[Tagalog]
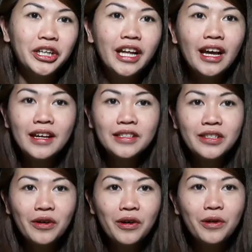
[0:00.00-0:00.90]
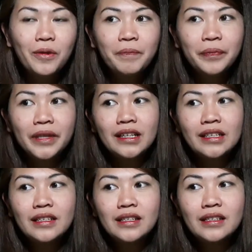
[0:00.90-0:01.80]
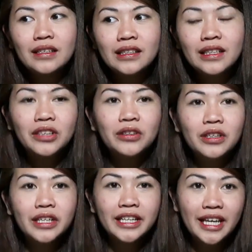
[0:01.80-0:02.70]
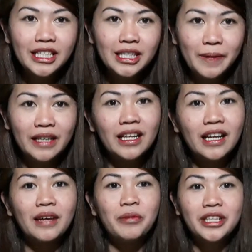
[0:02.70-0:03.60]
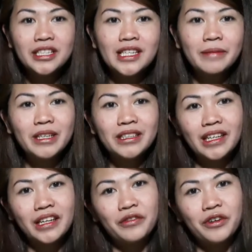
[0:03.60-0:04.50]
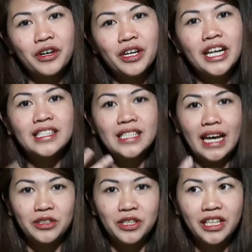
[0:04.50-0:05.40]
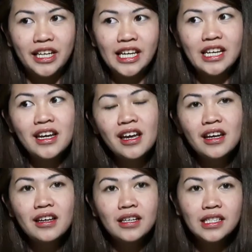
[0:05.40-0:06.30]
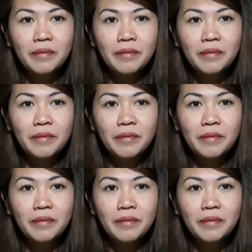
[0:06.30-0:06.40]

Ayun. So, hindi ko ine-expect na pwede sila mag-deliver ng Saturday.